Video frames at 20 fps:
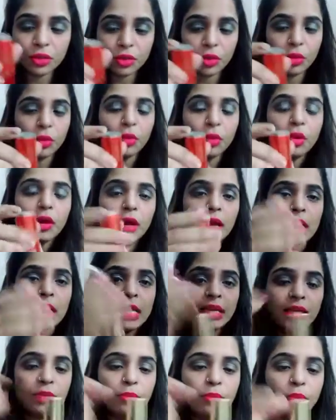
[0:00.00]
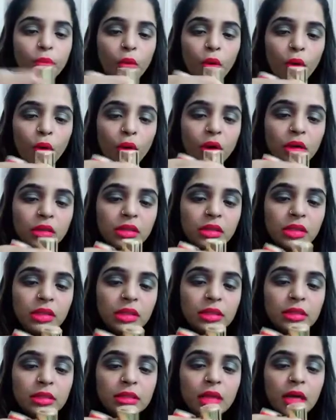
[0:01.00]
हो ये बहुत ही
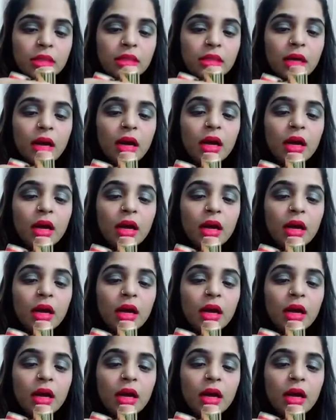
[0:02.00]
ज़्यादा